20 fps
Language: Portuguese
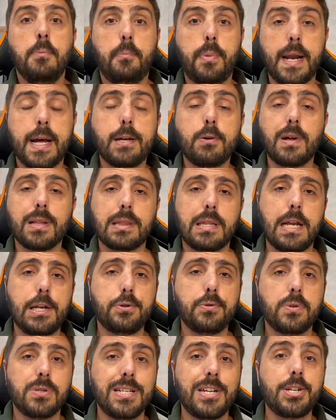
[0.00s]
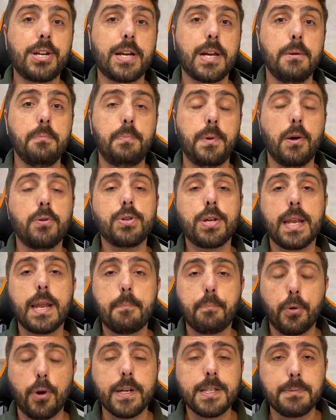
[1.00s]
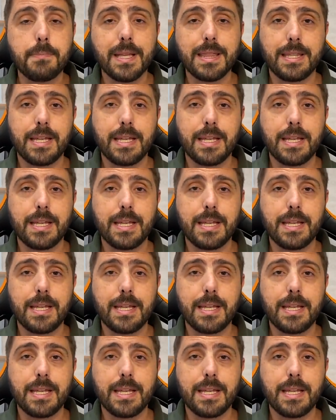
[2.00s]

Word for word: para que o Atlético seja campeão já na próxima